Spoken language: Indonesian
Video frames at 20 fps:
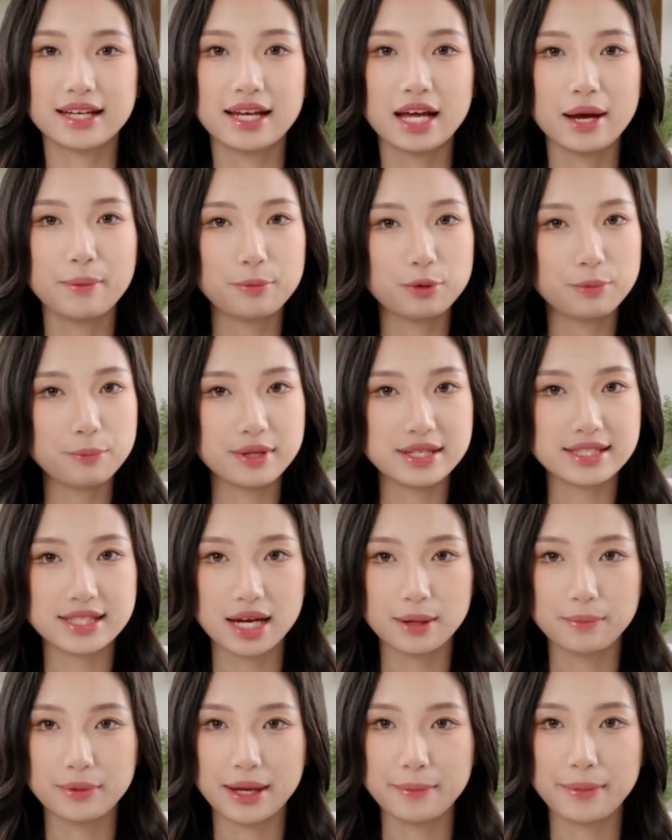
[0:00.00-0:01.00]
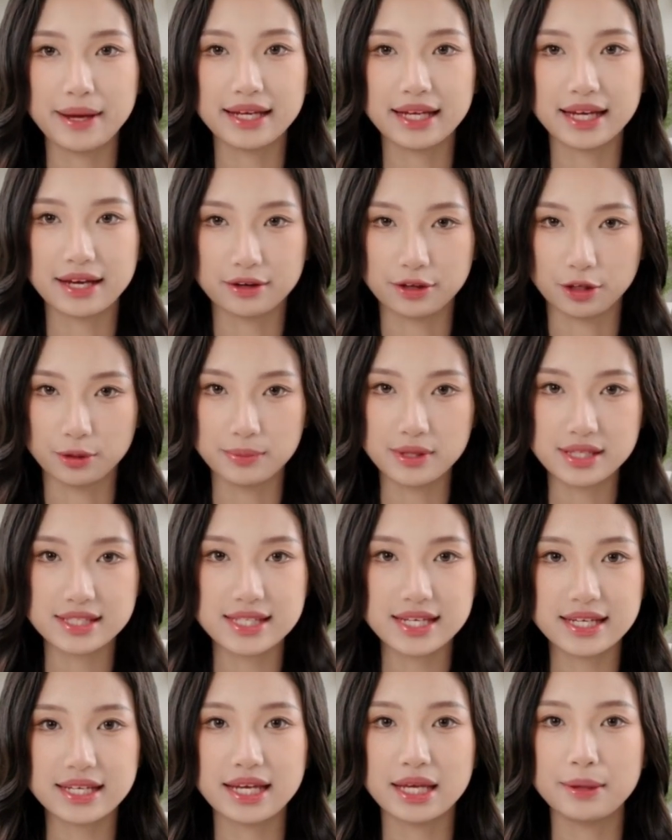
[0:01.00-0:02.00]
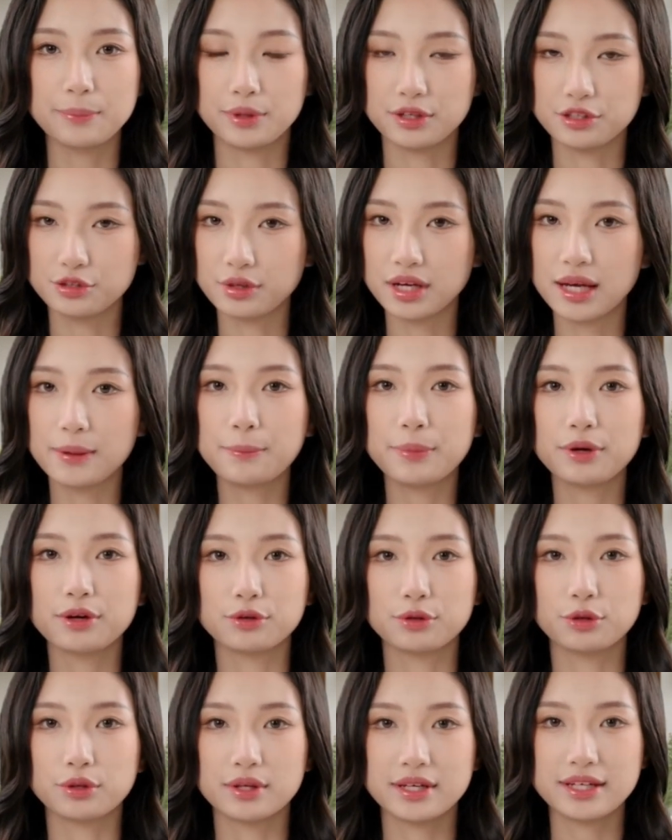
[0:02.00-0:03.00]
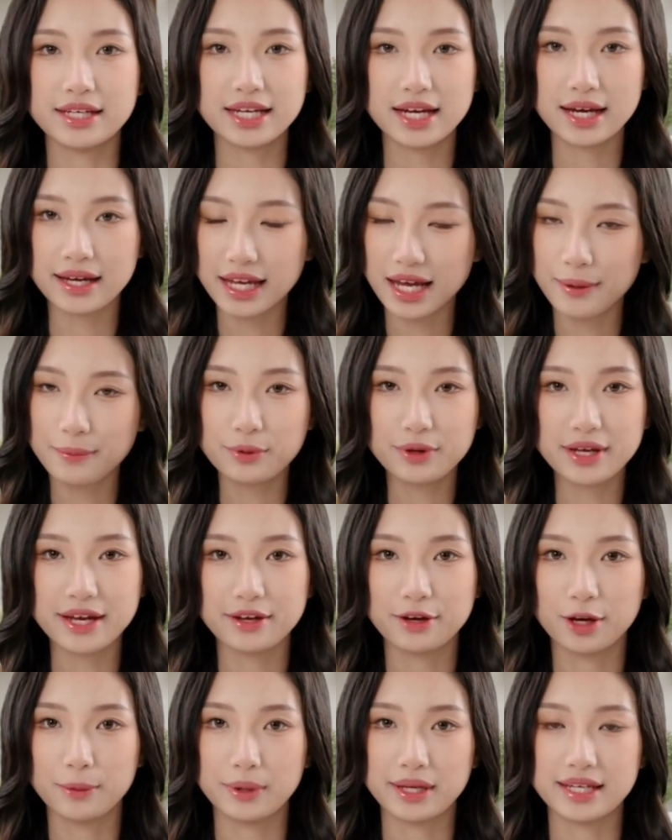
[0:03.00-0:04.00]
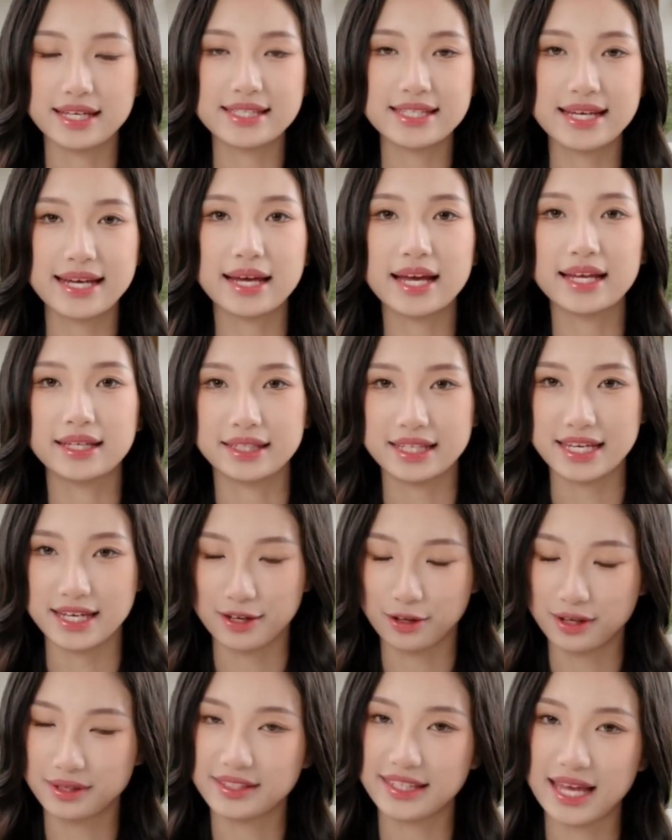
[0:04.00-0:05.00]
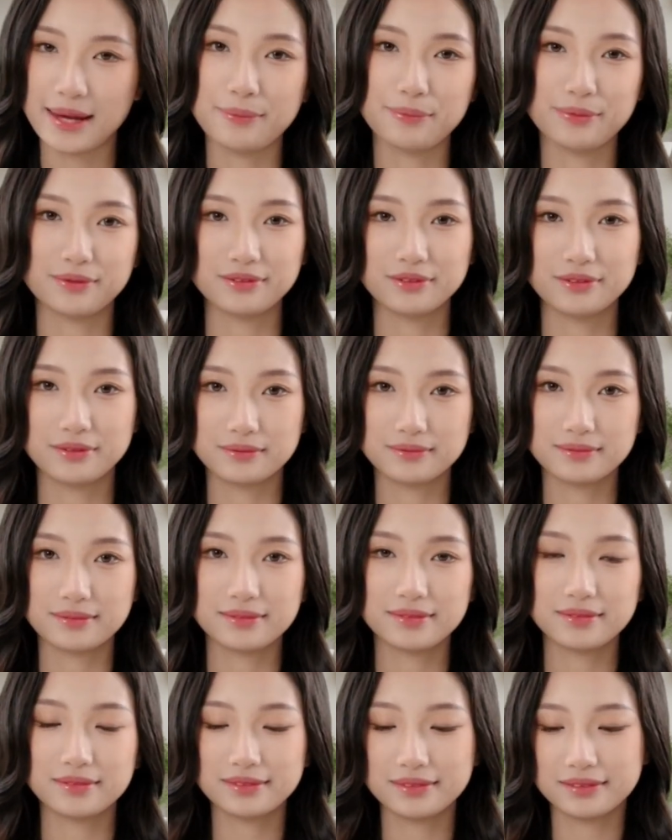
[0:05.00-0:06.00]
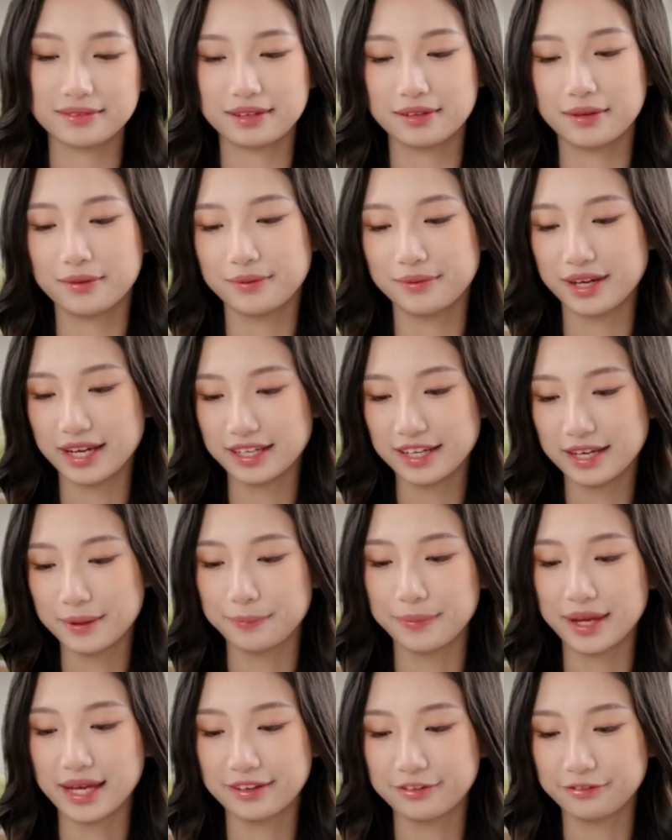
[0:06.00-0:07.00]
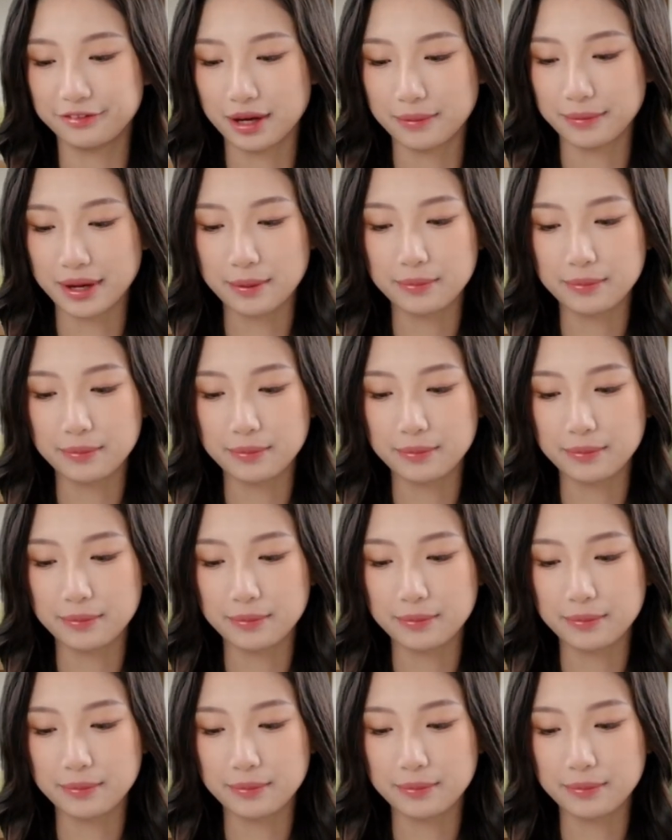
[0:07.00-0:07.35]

kamu bisa mendapatkan komisi dari penjualan produk yang kamu rekomendasikan di kontenmu. Banyak platform yang